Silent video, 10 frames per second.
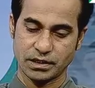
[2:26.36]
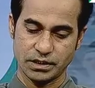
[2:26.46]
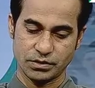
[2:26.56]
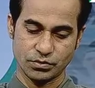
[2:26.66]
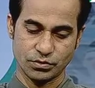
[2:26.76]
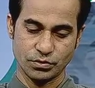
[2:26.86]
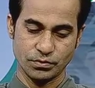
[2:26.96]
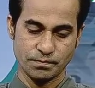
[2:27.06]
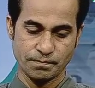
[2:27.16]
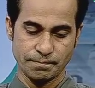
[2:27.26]
কালের কণ্ঠ
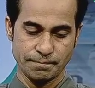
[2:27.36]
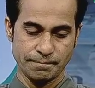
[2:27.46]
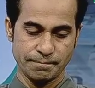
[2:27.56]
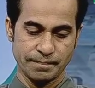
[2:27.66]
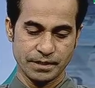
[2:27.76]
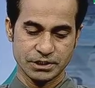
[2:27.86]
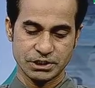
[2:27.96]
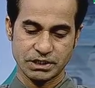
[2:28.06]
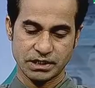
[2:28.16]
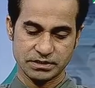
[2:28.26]

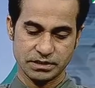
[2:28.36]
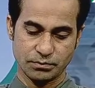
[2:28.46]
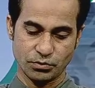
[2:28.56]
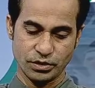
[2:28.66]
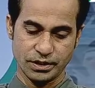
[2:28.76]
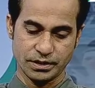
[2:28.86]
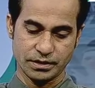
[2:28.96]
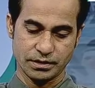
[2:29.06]
শেখ হাসিনা বললেন